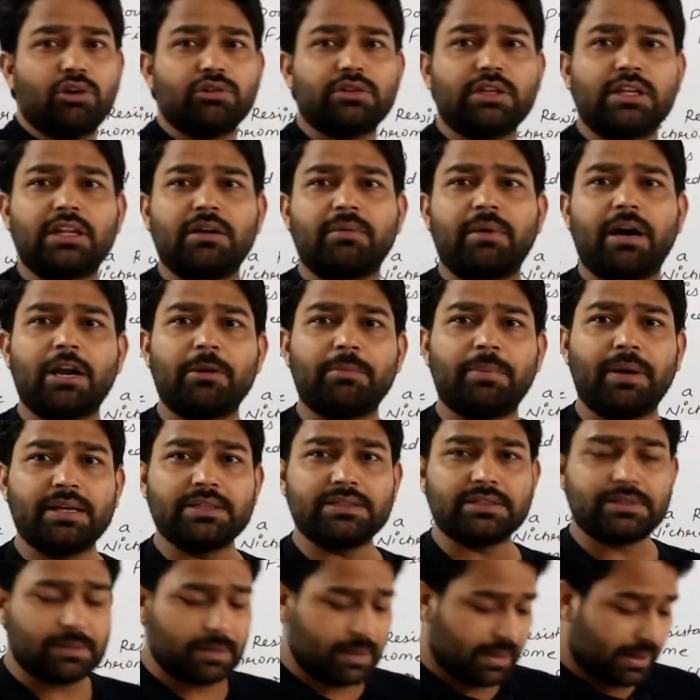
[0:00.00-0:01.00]
होता था हमारे
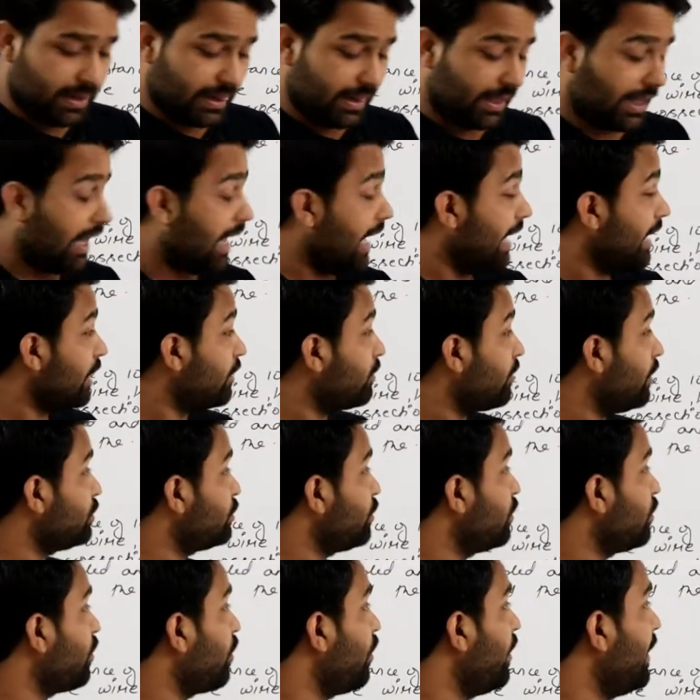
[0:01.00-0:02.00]
पास आर इक्वल
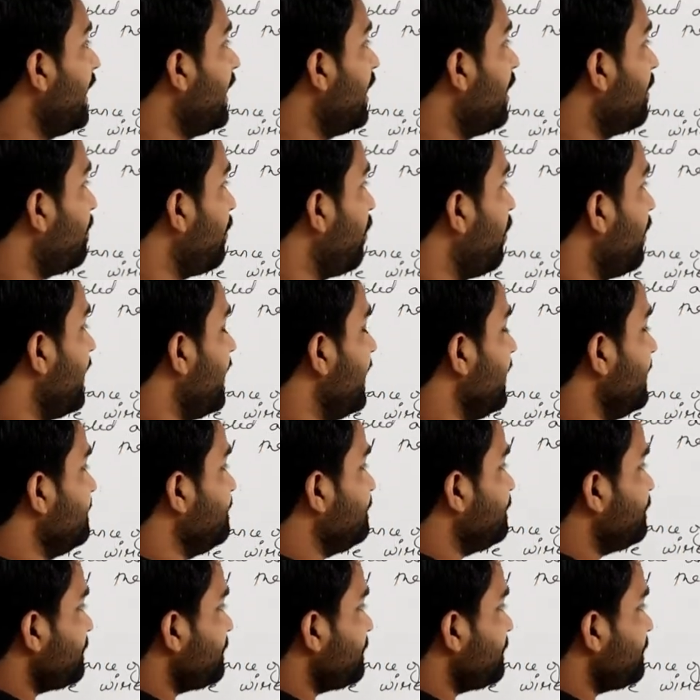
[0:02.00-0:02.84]
टू रो एल अपॉन ए